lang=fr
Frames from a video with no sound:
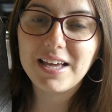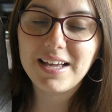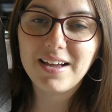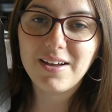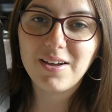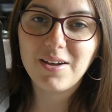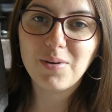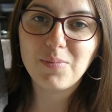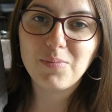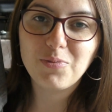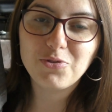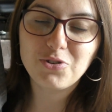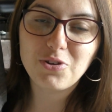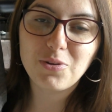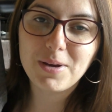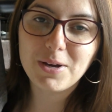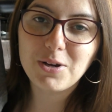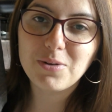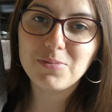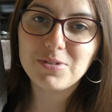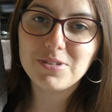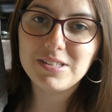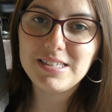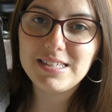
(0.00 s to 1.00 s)
Euh, dans ma
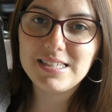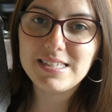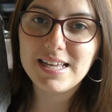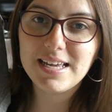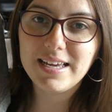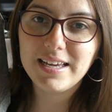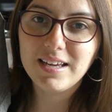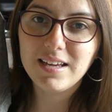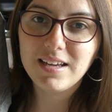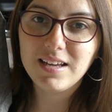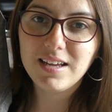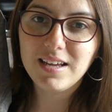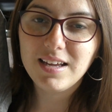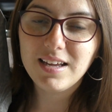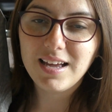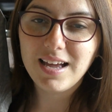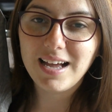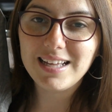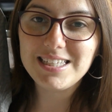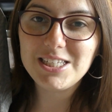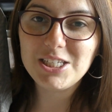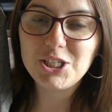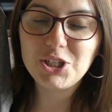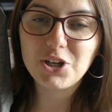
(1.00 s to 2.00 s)
commande Disney,
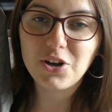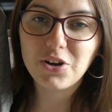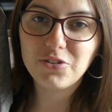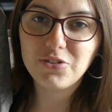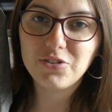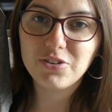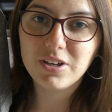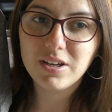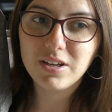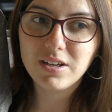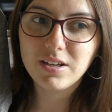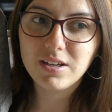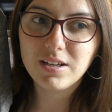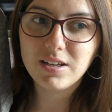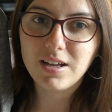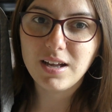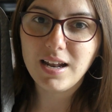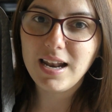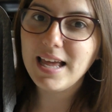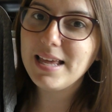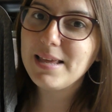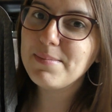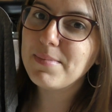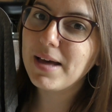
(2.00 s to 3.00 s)
un t-shirt.
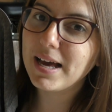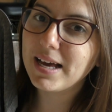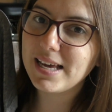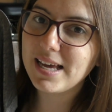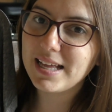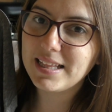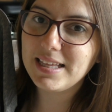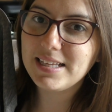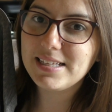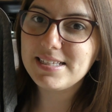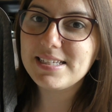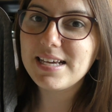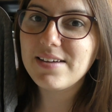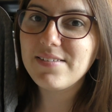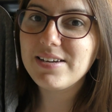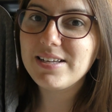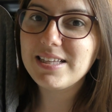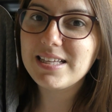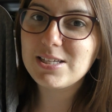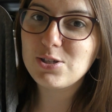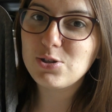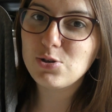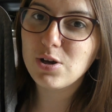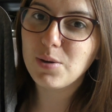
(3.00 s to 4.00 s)
Là il m'a regardé, tu sais,
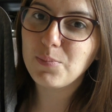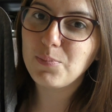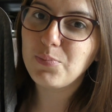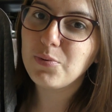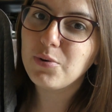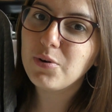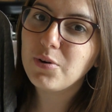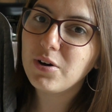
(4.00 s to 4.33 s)
avec des yeux un peu...